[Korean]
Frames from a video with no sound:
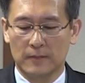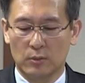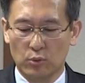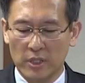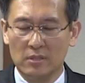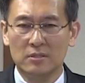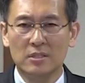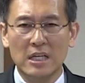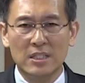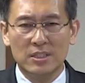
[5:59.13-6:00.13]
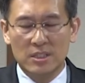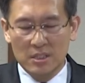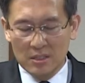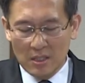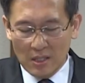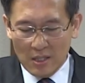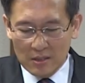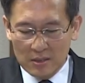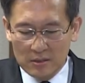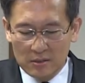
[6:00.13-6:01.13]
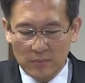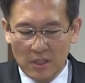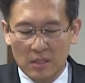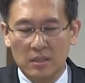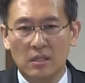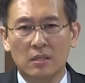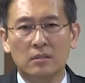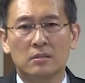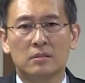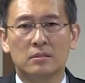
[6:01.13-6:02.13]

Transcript: 우리는 시대의 흐름이 아니라